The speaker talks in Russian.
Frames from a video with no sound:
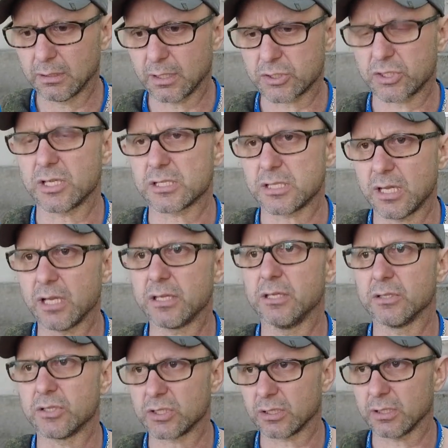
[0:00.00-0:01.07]
Даже если
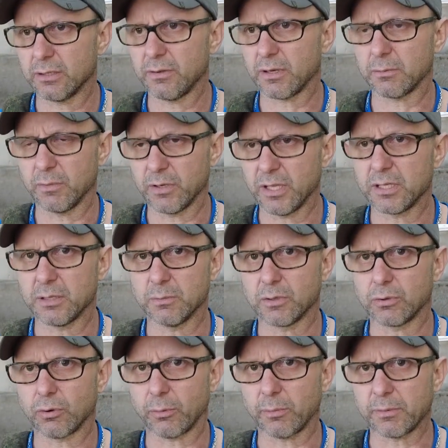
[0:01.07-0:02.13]
один человек, мы едем
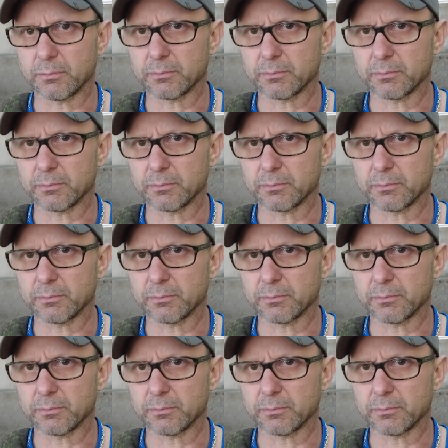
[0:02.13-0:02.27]
и кормим.